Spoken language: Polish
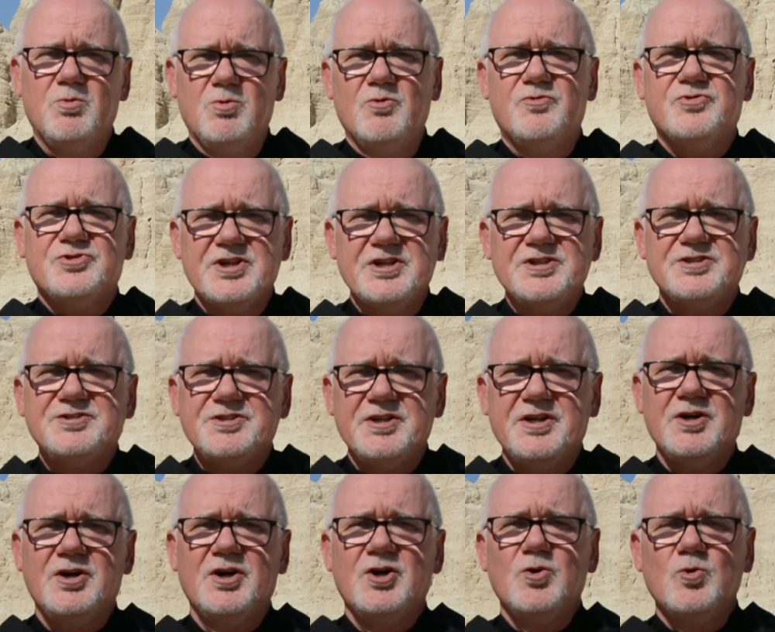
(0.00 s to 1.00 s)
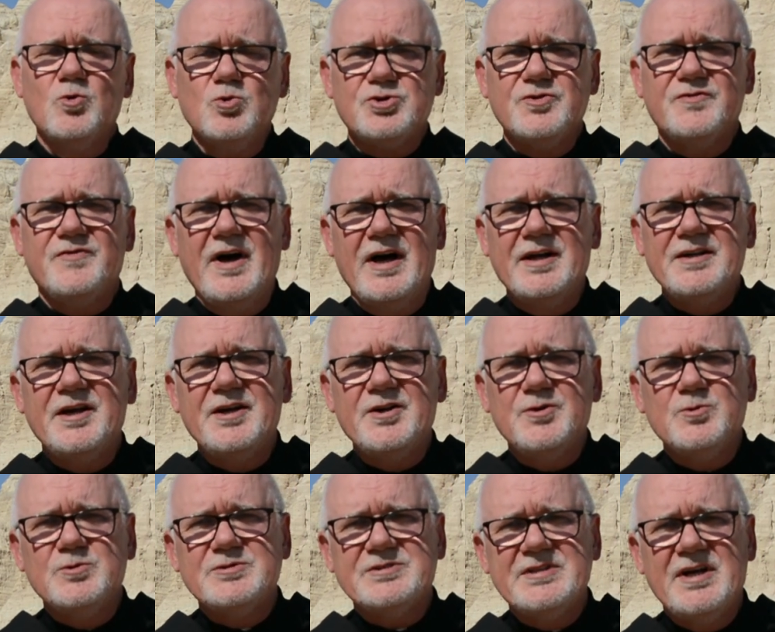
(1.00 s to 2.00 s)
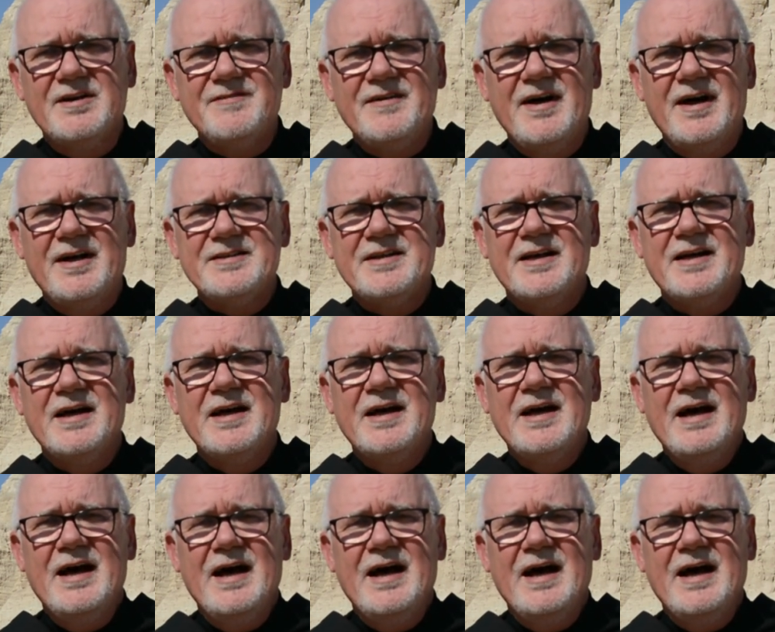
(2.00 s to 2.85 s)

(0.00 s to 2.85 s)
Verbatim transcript: ówcześnie używane i uznawane,